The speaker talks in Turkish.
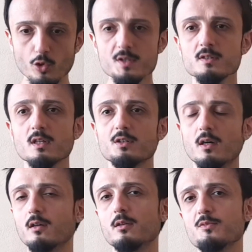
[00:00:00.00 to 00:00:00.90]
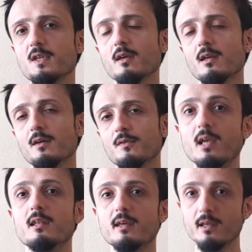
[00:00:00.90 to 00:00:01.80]
Bu esnada aklımıza gelen
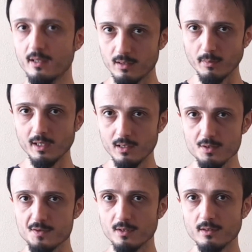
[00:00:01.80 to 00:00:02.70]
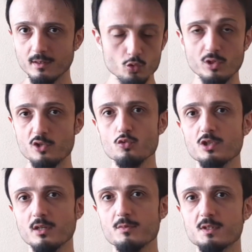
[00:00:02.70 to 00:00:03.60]
tehlikeli ihtimaller ise sürecin
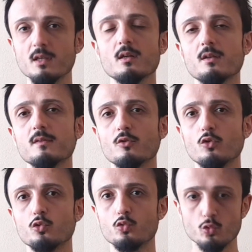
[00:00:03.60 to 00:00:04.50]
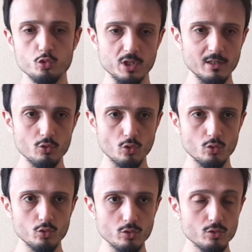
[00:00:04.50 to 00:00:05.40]
üzerimizde yarattığı o duygusal
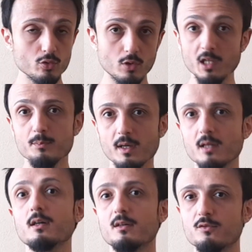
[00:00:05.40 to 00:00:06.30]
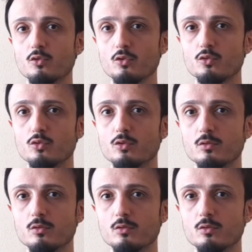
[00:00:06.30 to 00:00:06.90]
yorgunluğu kat be kat arttırıyor.